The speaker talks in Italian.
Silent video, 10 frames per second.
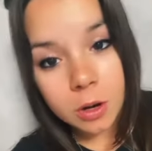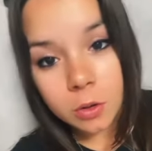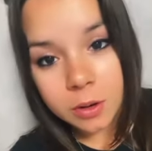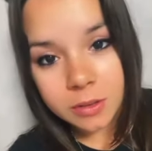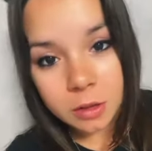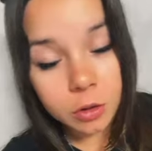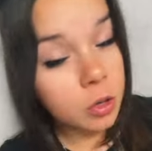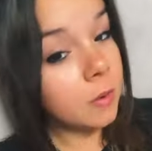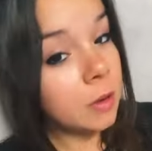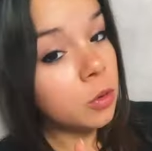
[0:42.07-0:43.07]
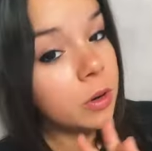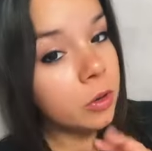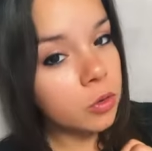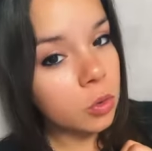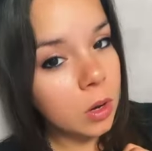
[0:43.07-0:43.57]
Ancora non è stato trovato
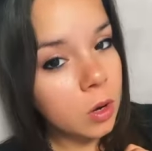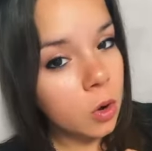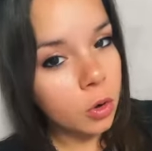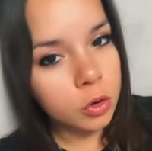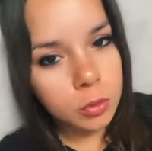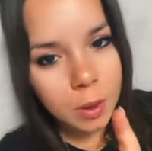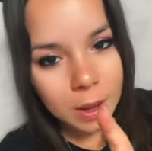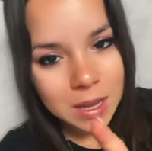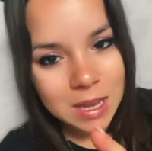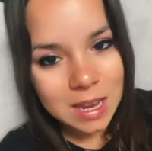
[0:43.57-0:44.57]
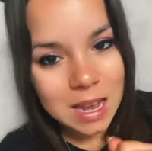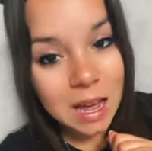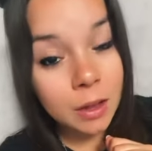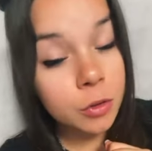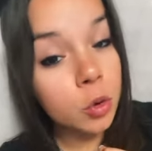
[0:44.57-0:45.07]
nessun accordo, ma in
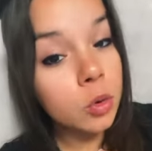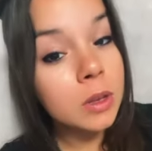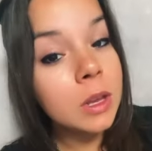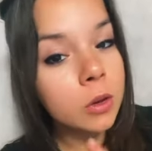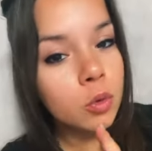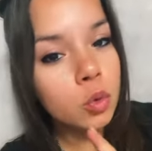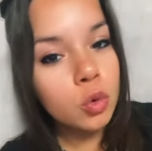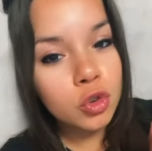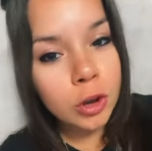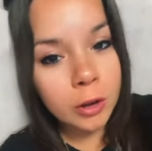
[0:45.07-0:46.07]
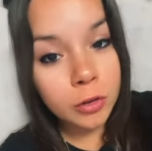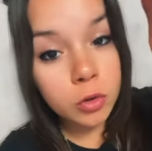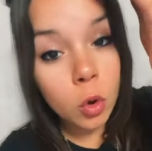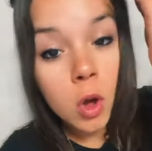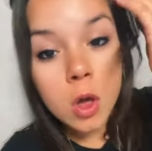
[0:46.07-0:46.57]
caso di
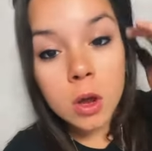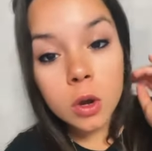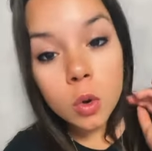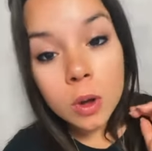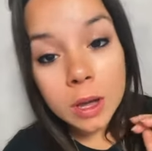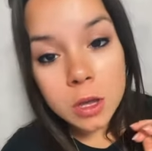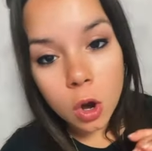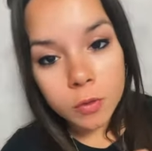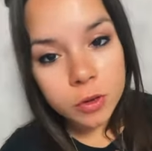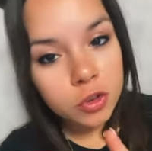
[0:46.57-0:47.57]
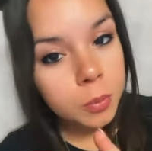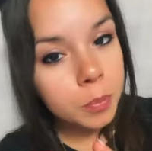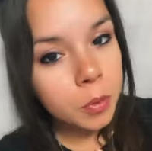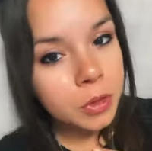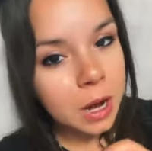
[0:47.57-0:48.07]
successo Luka Jovic
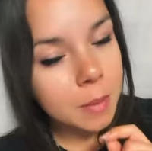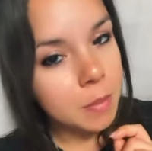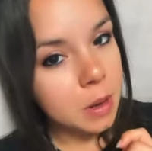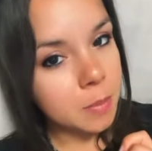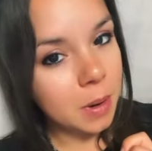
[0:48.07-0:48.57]
potrebbe